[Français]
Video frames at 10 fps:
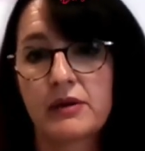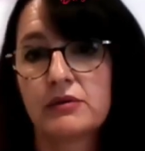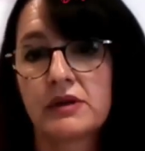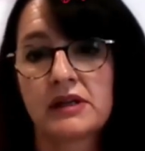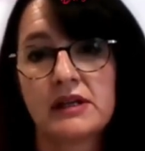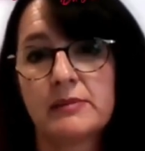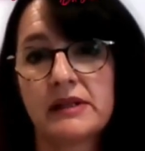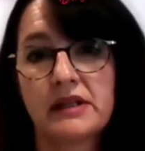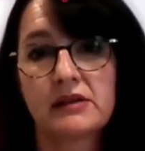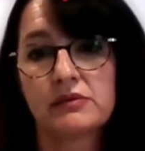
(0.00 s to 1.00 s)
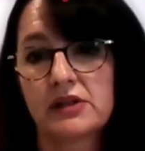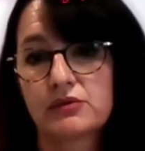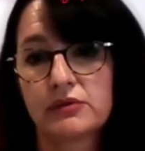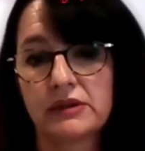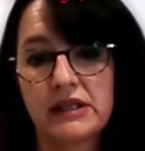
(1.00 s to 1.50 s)
pas courir les mandats toute
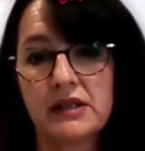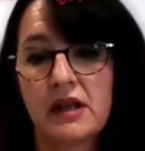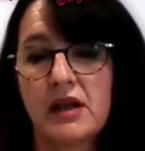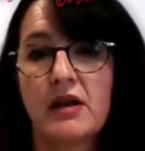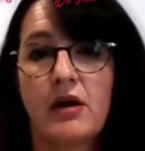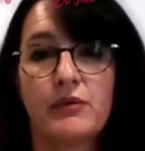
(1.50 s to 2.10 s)
la journée.